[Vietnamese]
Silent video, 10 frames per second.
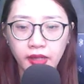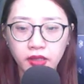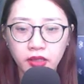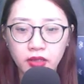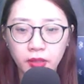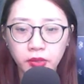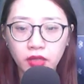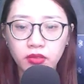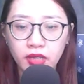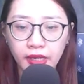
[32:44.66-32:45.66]
người lập tức
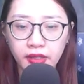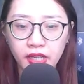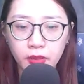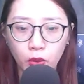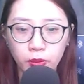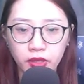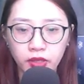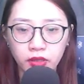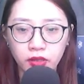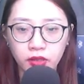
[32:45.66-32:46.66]
lạnh đi một
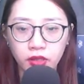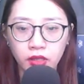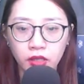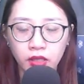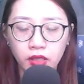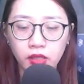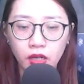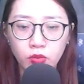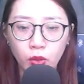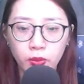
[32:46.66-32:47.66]
nửa. Có
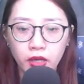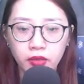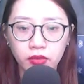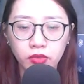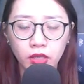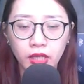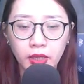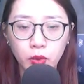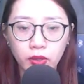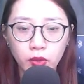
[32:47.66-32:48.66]
một lần, tự thanh
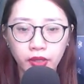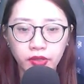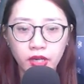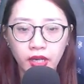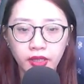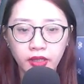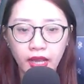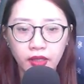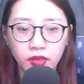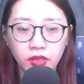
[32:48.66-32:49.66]
huấn luyện cho anh
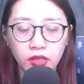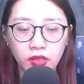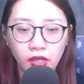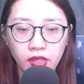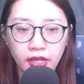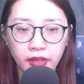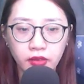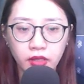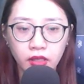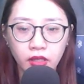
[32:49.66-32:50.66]
ta từng nói rằng,
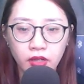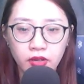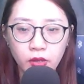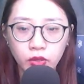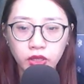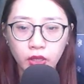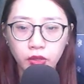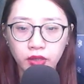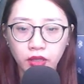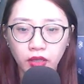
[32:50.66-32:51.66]
nếu sau
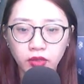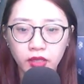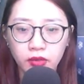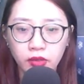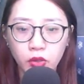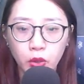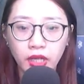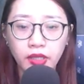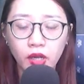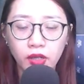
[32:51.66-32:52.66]
khi tỏ tình cô
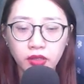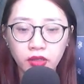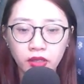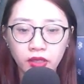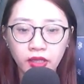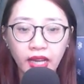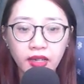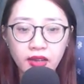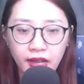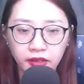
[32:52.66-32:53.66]
gái nói,
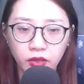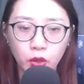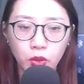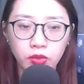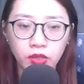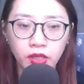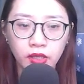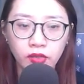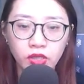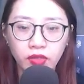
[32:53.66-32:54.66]
anh là người tốt,
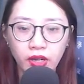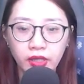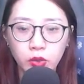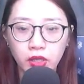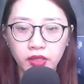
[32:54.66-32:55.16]
như vậy chuyện